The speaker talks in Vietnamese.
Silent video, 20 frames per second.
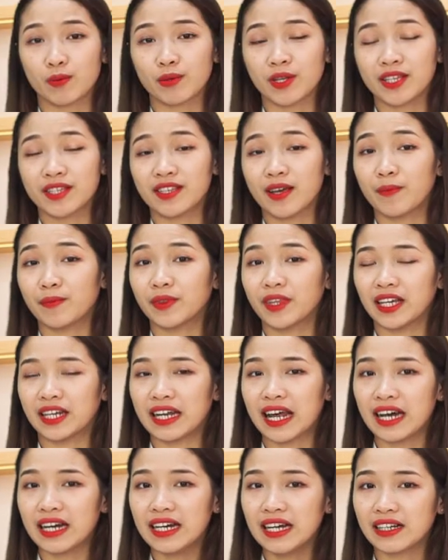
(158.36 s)
Trong nhân sâm thì
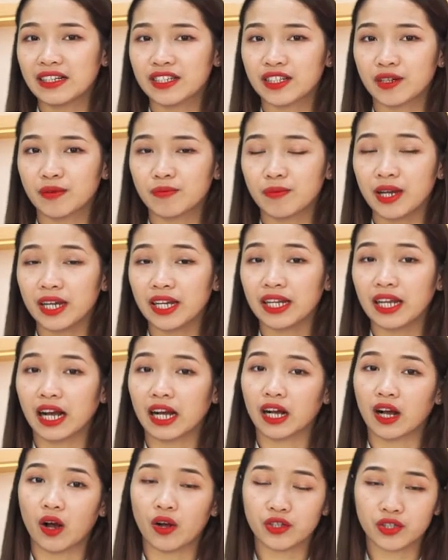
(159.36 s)
đã được chứng minh là
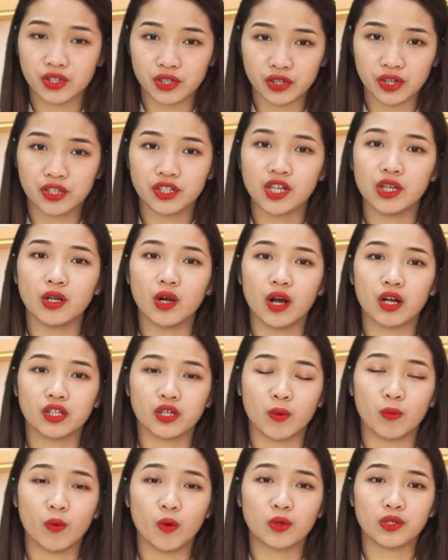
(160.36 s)
có chứa chất
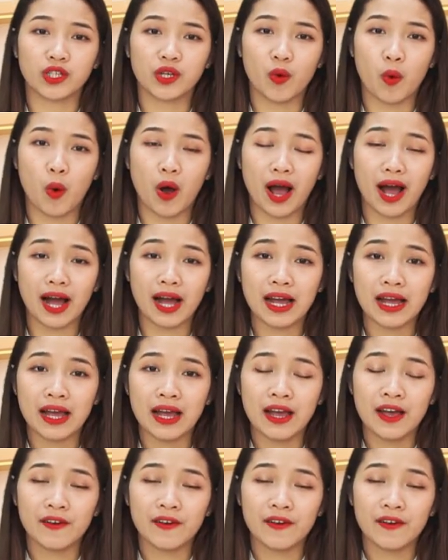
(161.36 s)
chống oxy hóa,